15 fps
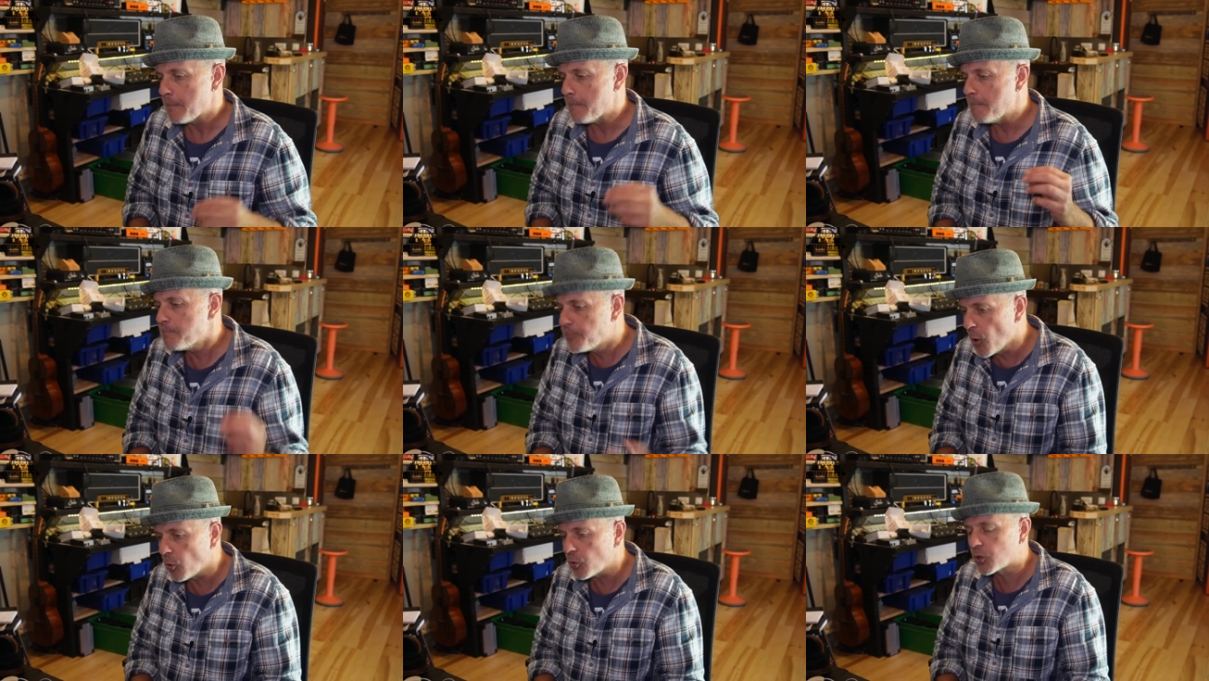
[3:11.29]

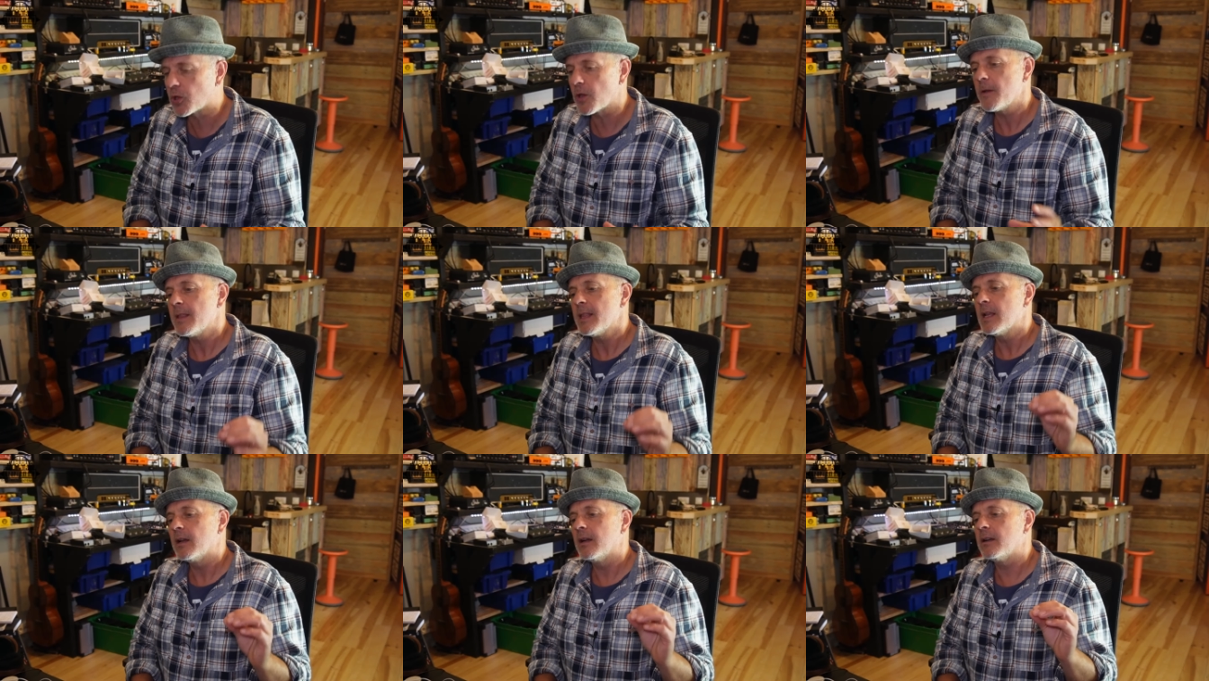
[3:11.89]
Donc,
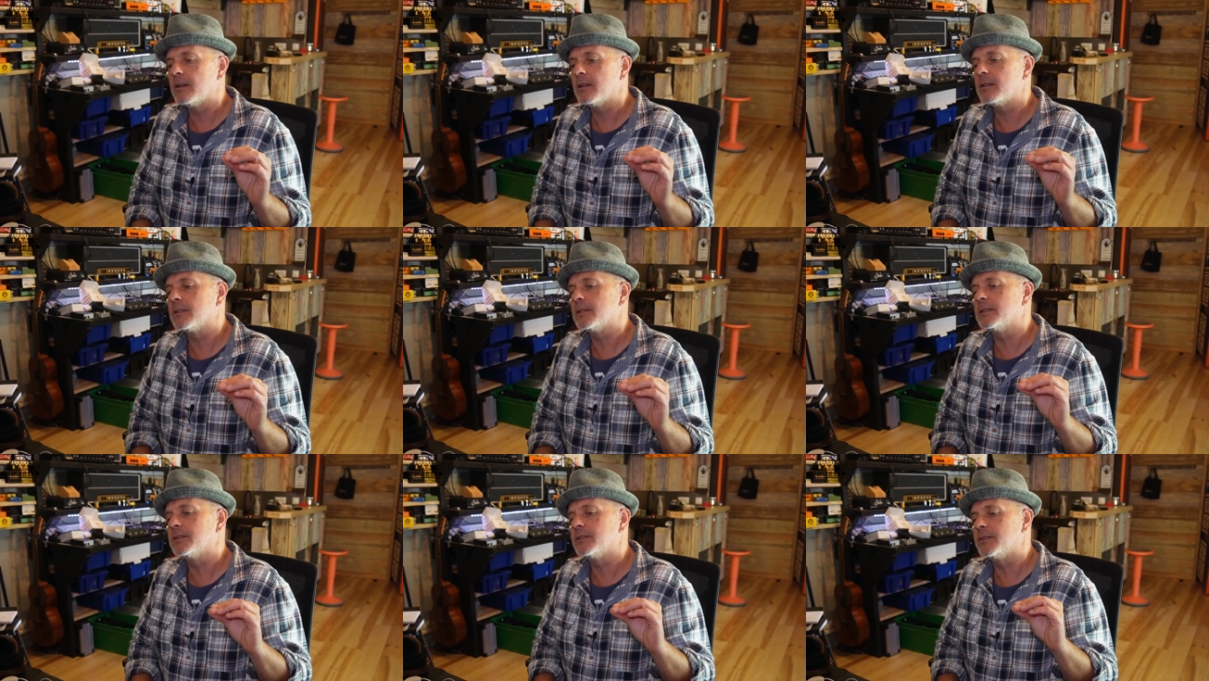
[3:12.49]

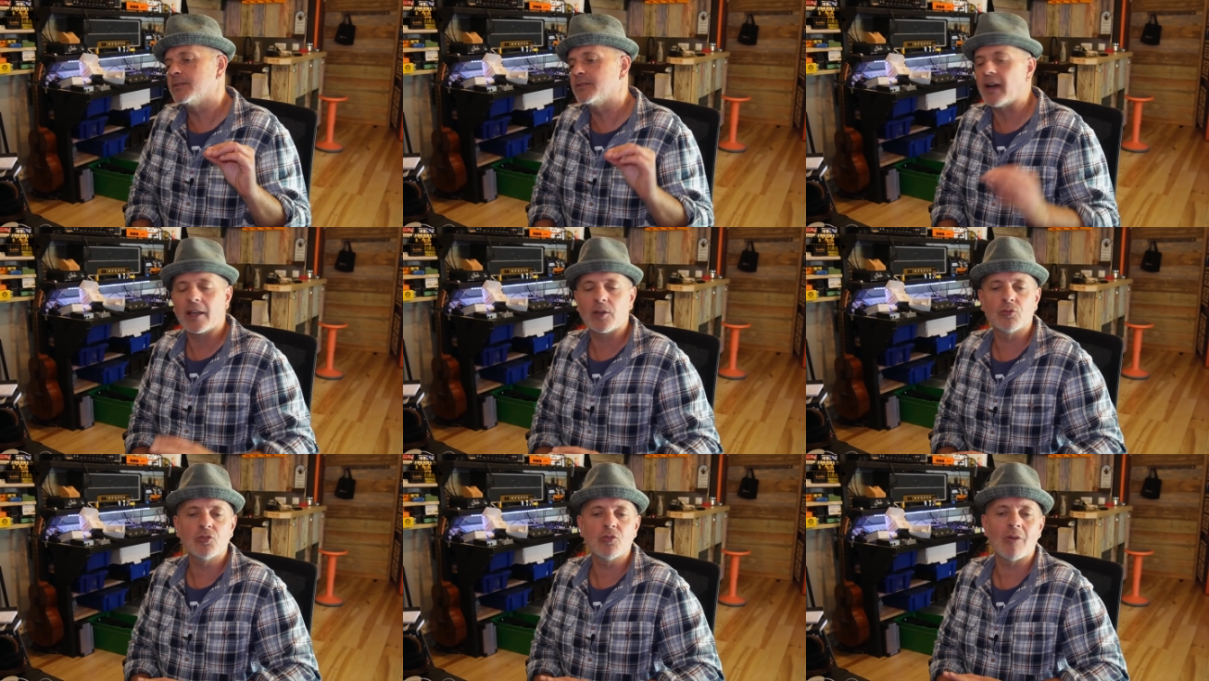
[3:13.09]
euh,
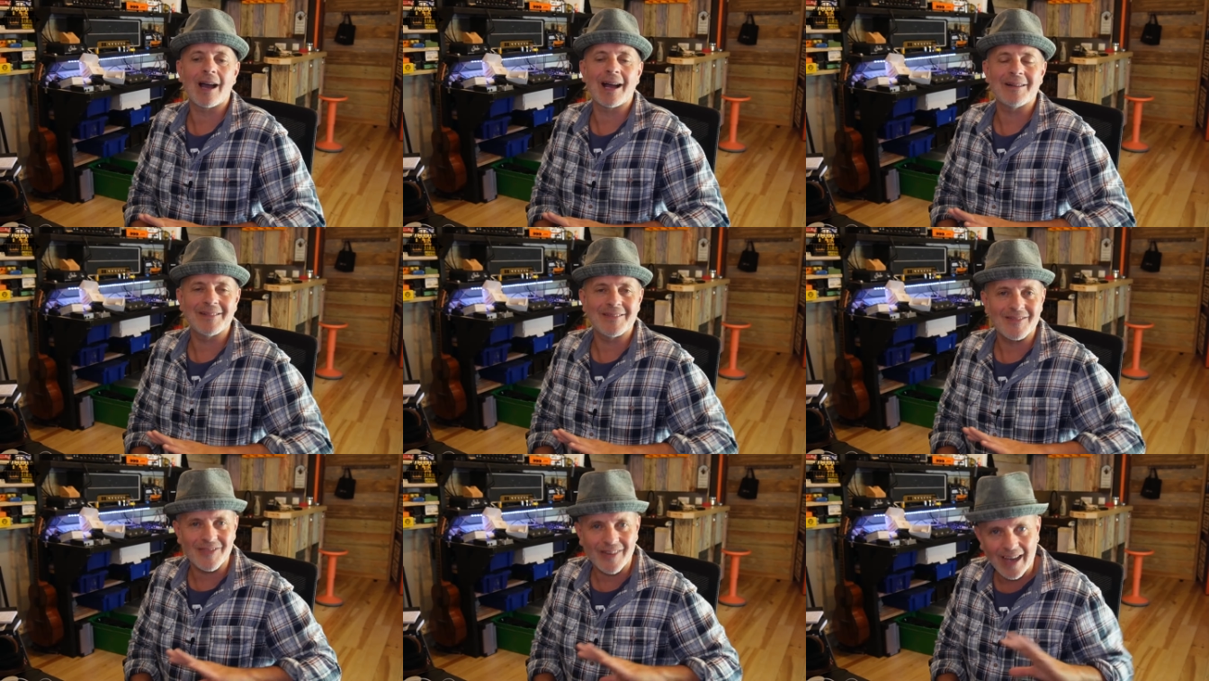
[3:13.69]
Audio a
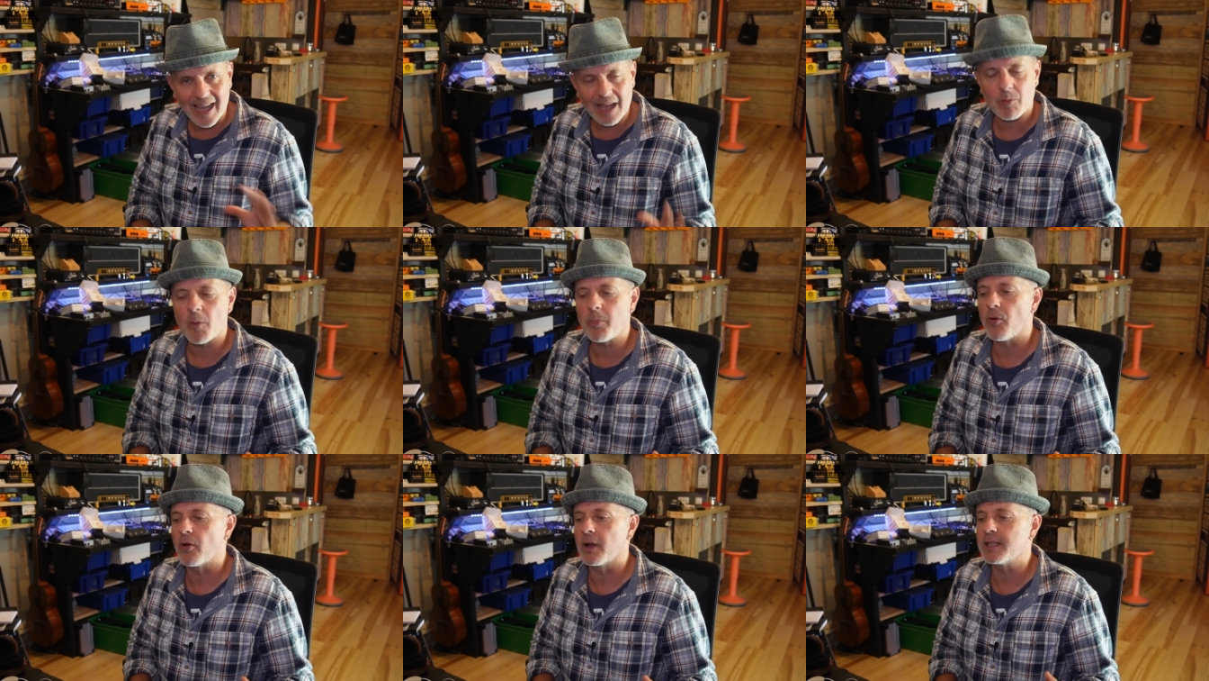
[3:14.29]
vraiment
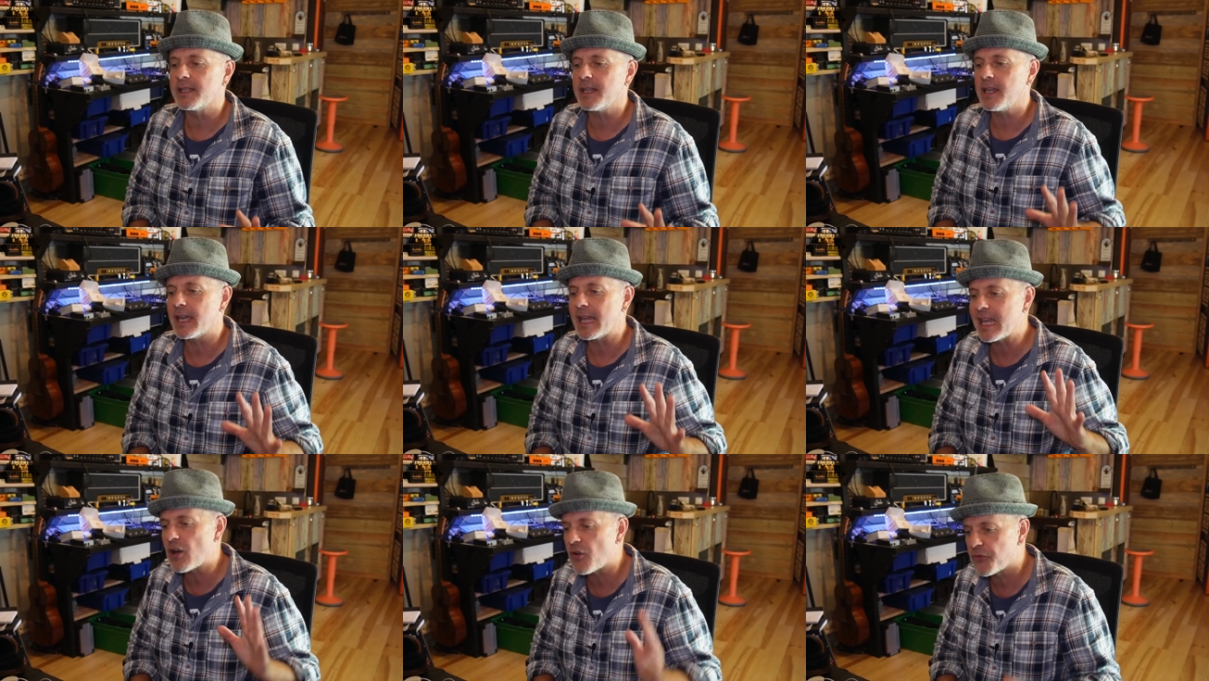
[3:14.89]
progressé
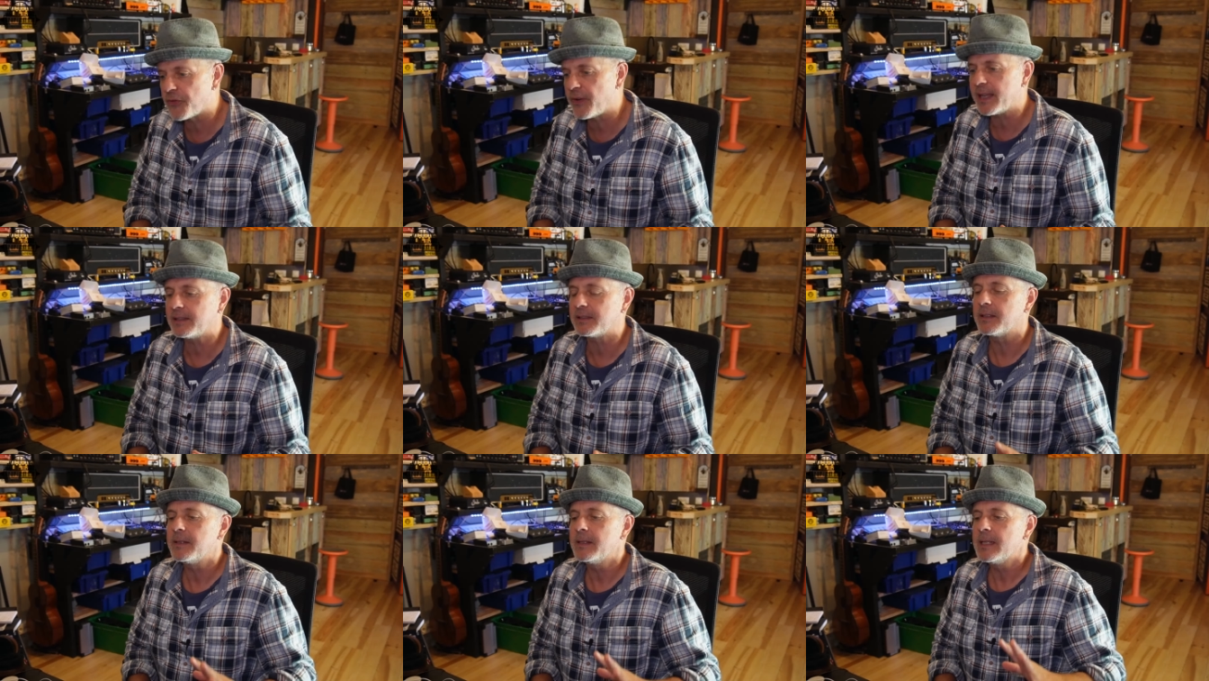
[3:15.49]
et en fait,